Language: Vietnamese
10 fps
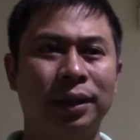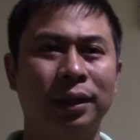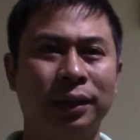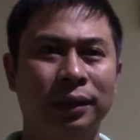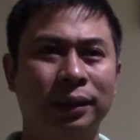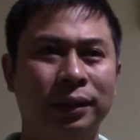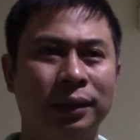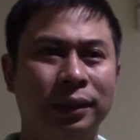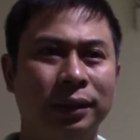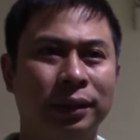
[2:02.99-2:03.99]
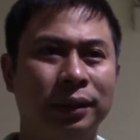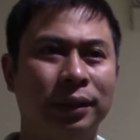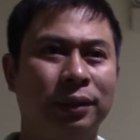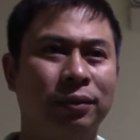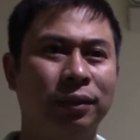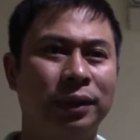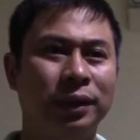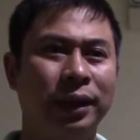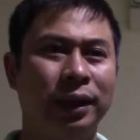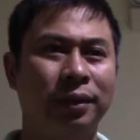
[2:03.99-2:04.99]
sân ấy thì cũng là
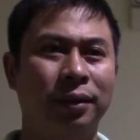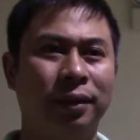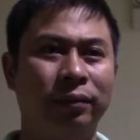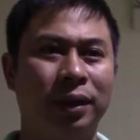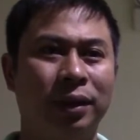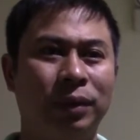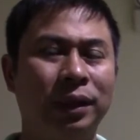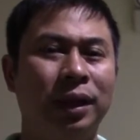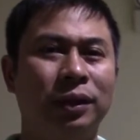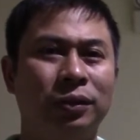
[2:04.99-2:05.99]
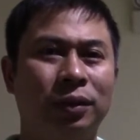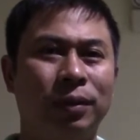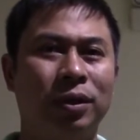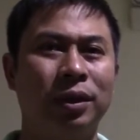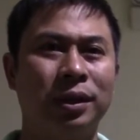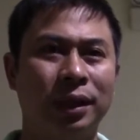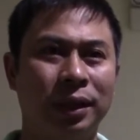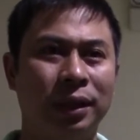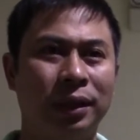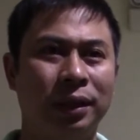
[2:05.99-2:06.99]
rất là ảnh hưởng và bất tiện cho bà con cư dân
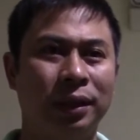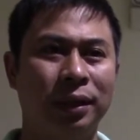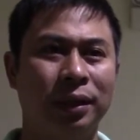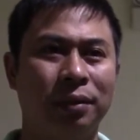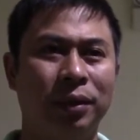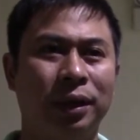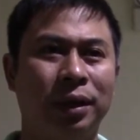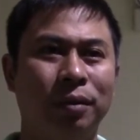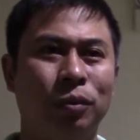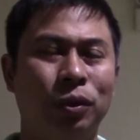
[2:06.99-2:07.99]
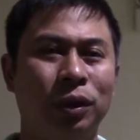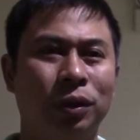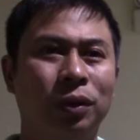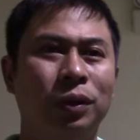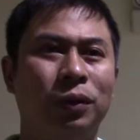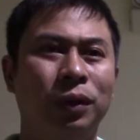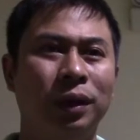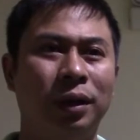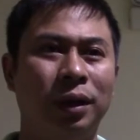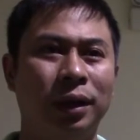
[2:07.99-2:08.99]
đây đặc biệt là cái mùi hôi thối
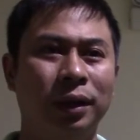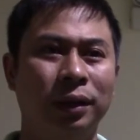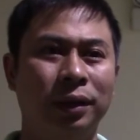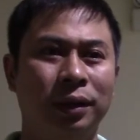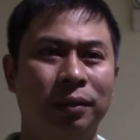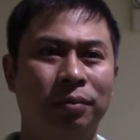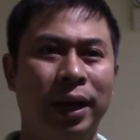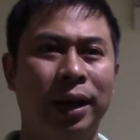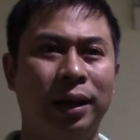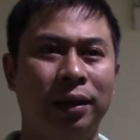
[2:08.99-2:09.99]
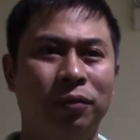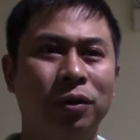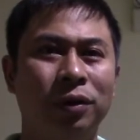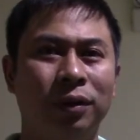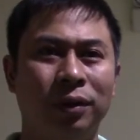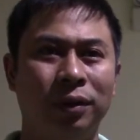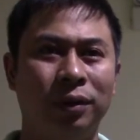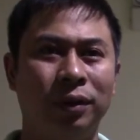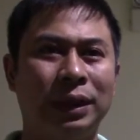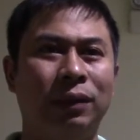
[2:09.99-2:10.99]
ở cái bể phốt nó, nó,
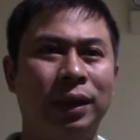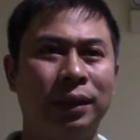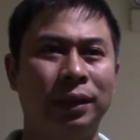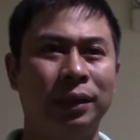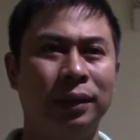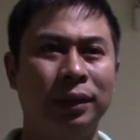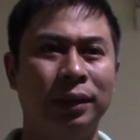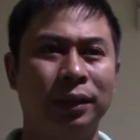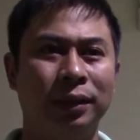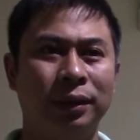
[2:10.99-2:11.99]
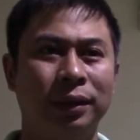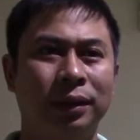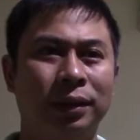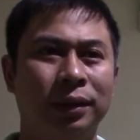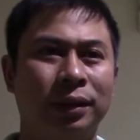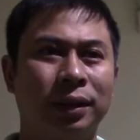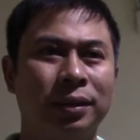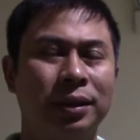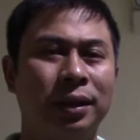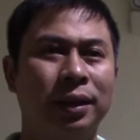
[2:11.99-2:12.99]
nó trào lên thì các
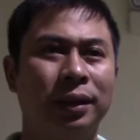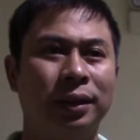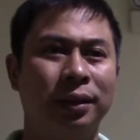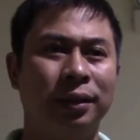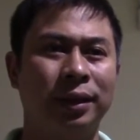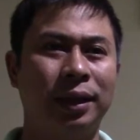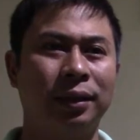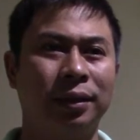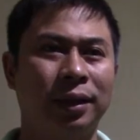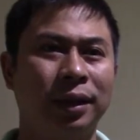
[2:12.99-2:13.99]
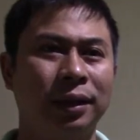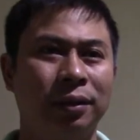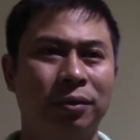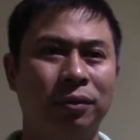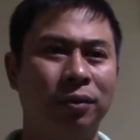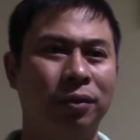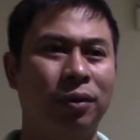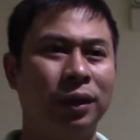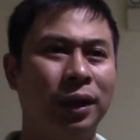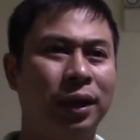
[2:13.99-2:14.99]
cư dân đây thì thời gian gần đây thì cũng
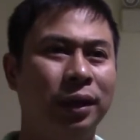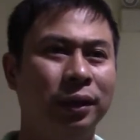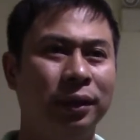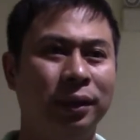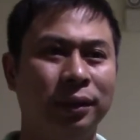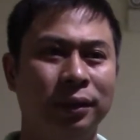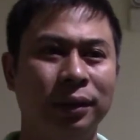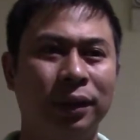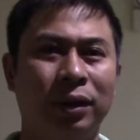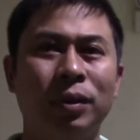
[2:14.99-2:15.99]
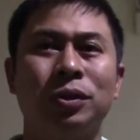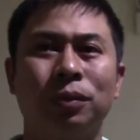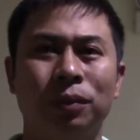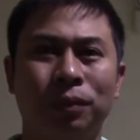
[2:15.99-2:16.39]
có những cái rất nhiều cái bức xúc